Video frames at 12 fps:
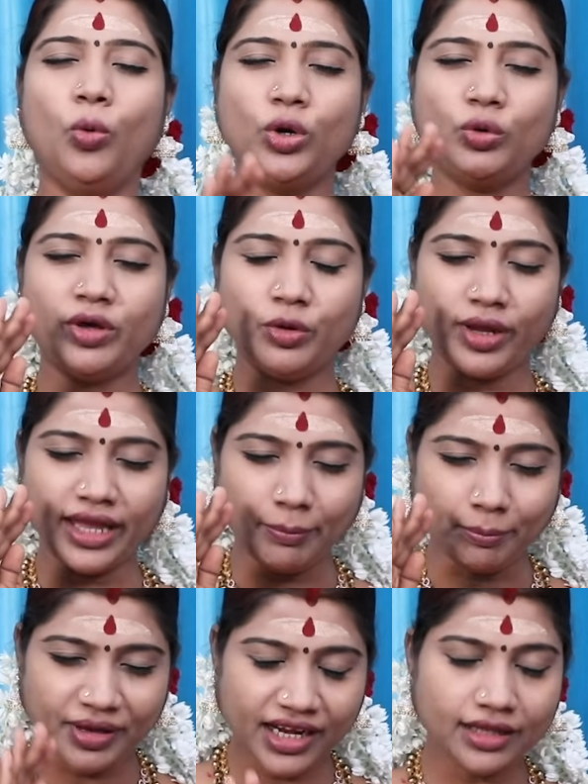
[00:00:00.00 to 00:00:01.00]
ஒருவருடைய
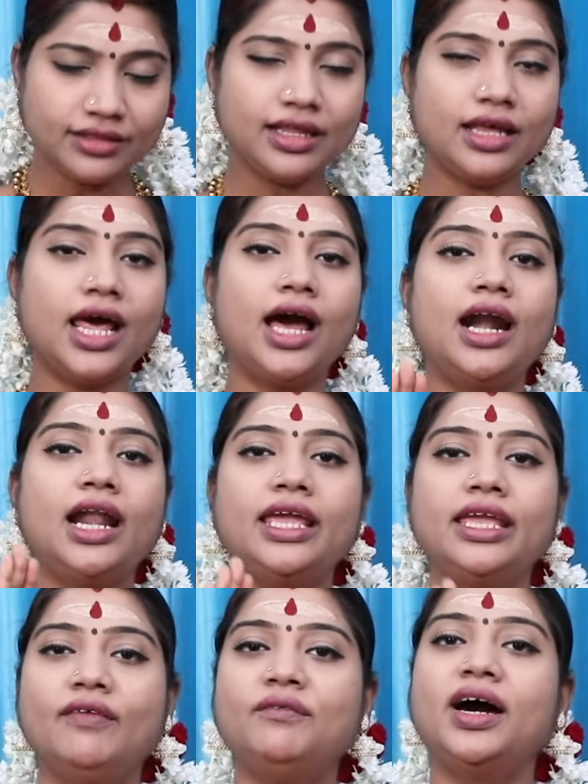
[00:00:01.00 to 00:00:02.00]
பிறந்த நாளை
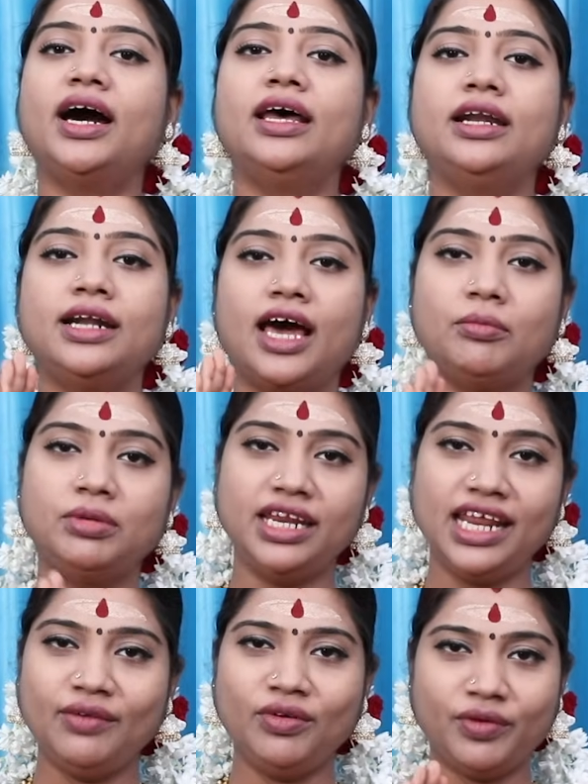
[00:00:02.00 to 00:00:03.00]
எவ்வாறு நாம்
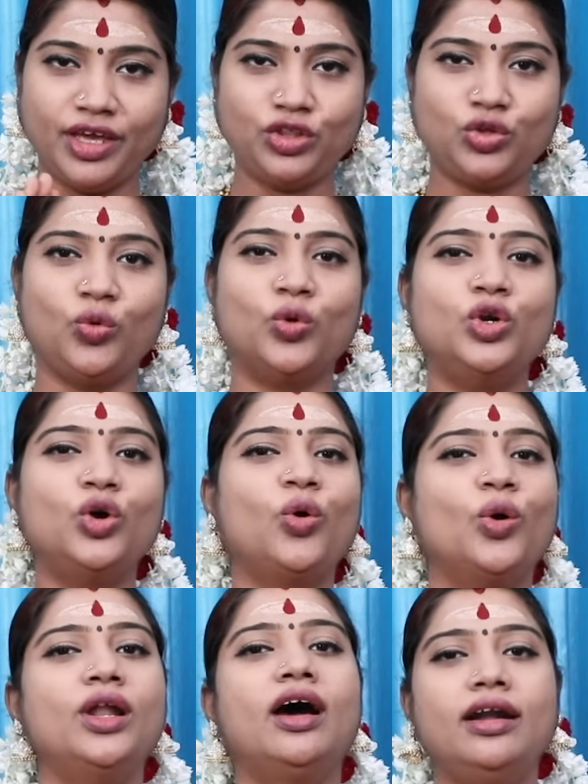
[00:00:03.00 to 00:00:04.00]
நினைவு வைத்து கொண்டு
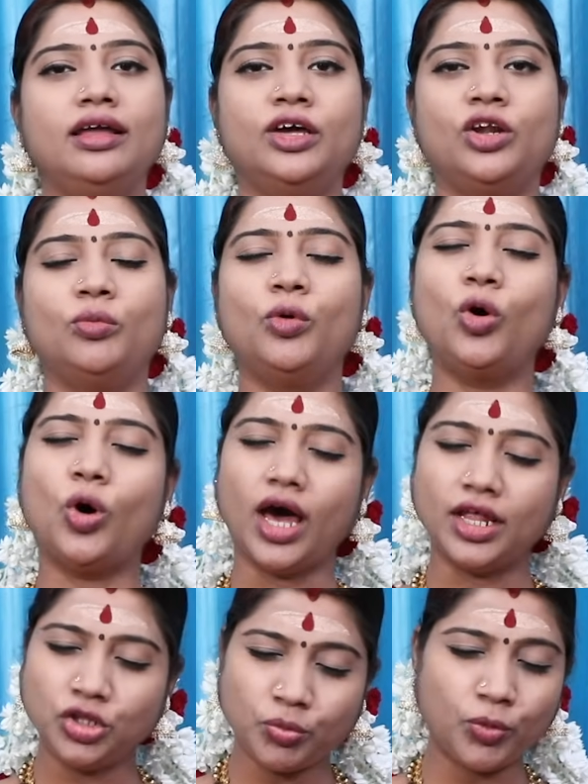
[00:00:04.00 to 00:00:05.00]
கொண்டாடுகிறோமோ
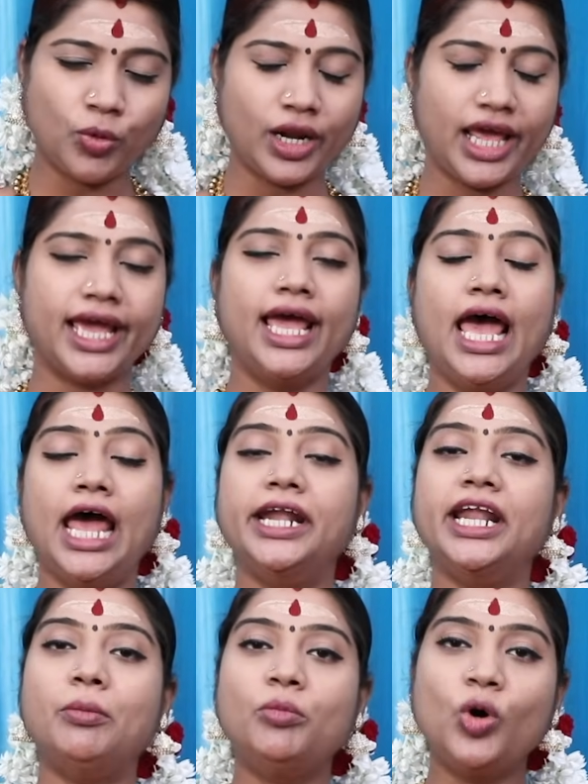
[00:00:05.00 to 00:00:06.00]
அதுபோல
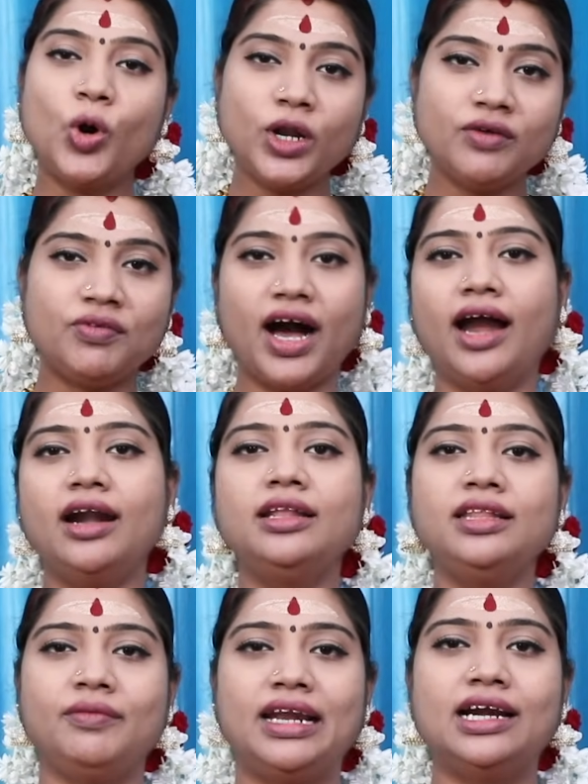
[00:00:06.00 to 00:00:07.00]
நம்மோடு
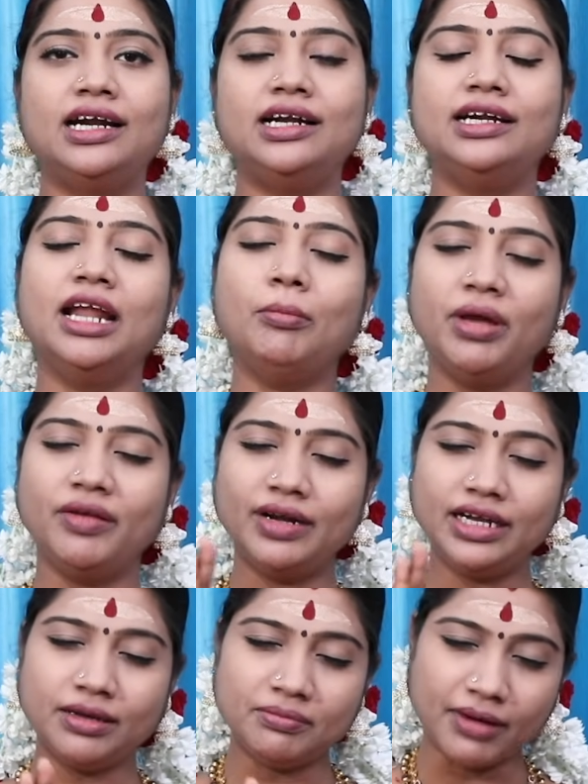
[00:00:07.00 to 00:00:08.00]
வாழ்ந்தவர்கள் நம்மை
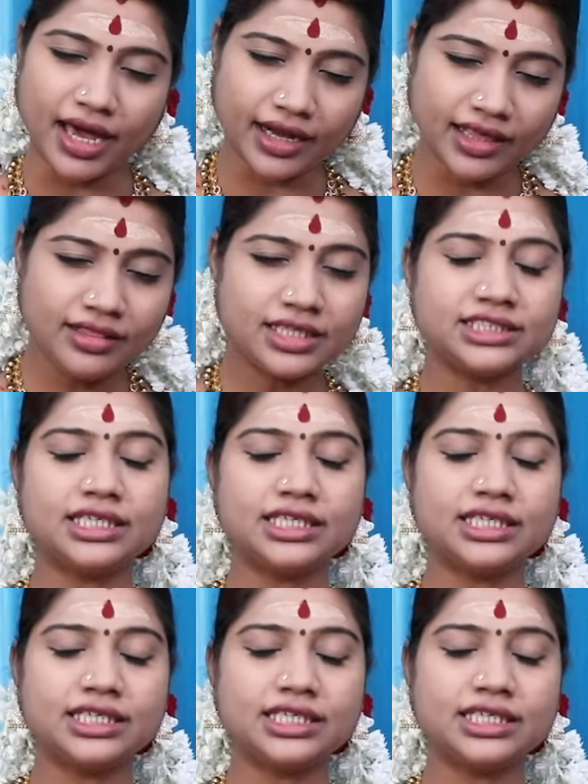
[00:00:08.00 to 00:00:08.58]
விட்டு மறைந்து